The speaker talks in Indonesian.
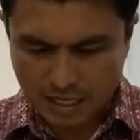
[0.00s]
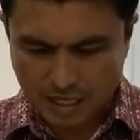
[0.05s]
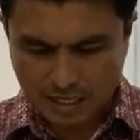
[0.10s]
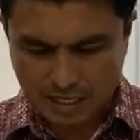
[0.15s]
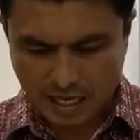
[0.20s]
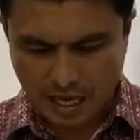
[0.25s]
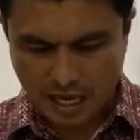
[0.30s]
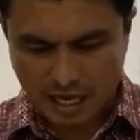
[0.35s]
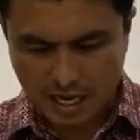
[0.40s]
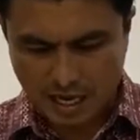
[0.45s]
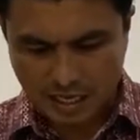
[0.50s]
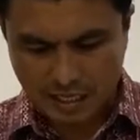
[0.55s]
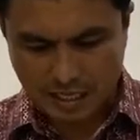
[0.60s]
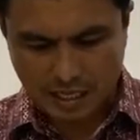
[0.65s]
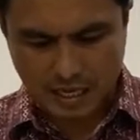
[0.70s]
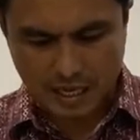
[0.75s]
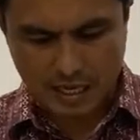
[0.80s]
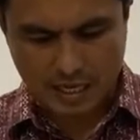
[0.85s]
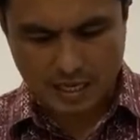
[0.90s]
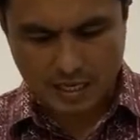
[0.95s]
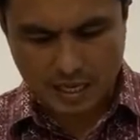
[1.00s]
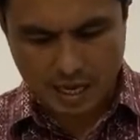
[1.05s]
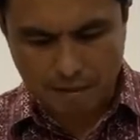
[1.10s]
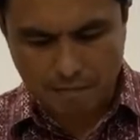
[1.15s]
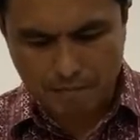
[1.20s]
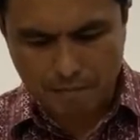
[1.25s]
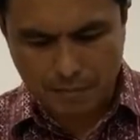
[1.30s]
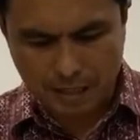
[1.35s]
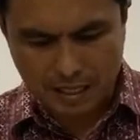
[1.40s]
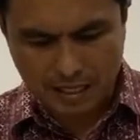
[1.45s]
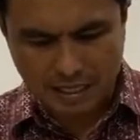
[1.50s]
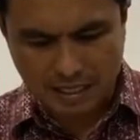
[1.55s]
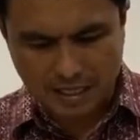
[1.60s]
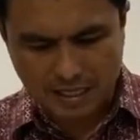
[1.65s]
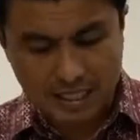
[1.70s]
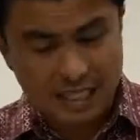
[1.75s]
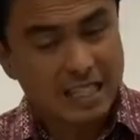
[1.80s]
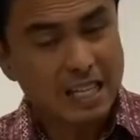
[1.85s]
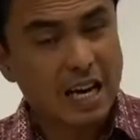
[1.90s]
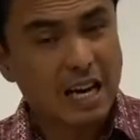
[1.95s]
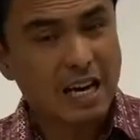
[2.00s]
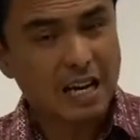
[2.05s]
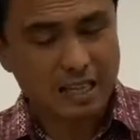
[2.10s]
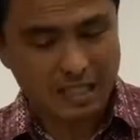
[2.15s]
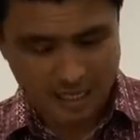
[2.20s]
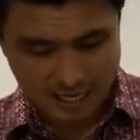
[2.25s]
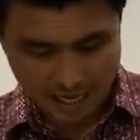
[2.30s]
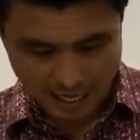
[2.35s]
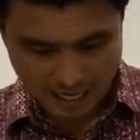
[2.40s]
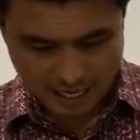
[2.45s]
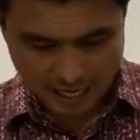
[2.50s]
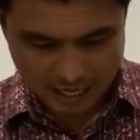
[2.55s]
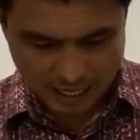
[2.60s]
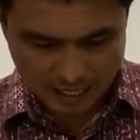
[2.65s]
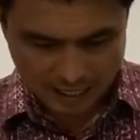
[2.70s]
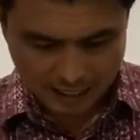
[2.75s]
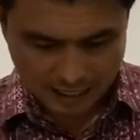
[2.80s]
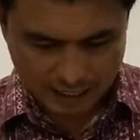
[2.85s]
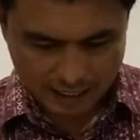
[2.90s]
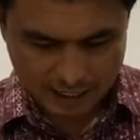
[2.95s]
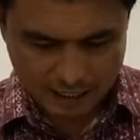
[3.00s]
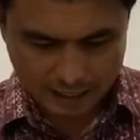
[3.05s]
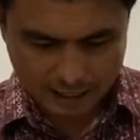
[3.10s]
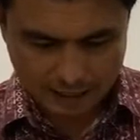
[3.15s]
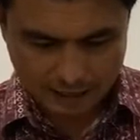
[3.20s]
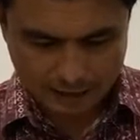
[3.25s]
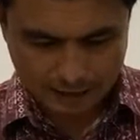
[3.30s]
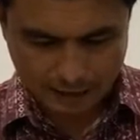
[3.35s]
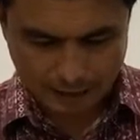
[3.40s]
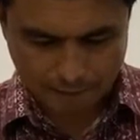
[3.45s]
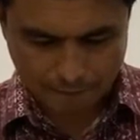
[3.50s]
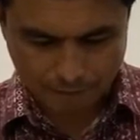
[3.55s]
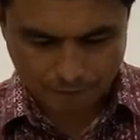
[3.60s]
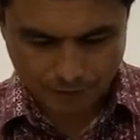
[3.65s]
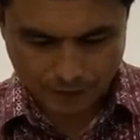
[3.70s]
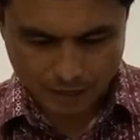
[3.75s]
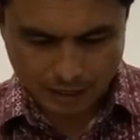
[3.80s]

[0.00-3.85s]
yang adalah gambar Dia yang akan datang.